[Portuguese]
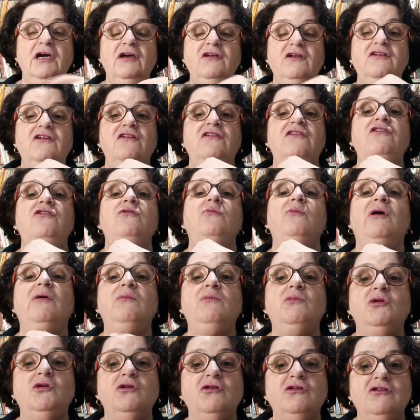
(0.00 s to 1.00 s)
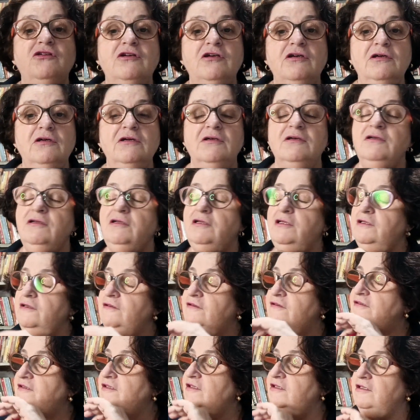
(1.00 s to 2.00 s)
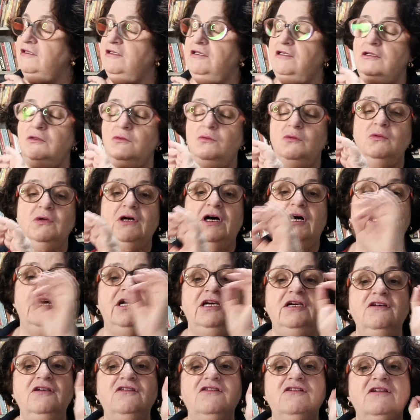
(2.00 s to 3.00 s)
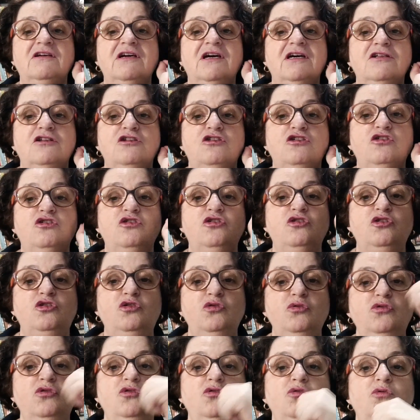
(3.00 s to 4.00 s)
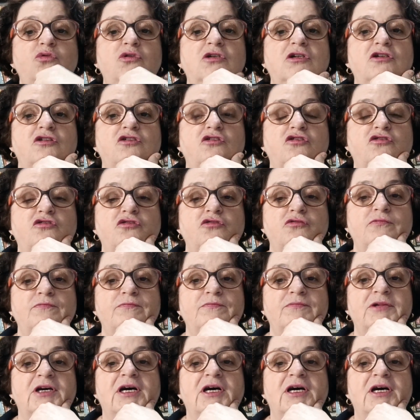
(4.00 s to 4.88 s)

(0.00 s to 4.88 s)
Existia uma moça que seguiu à risca tudo isso.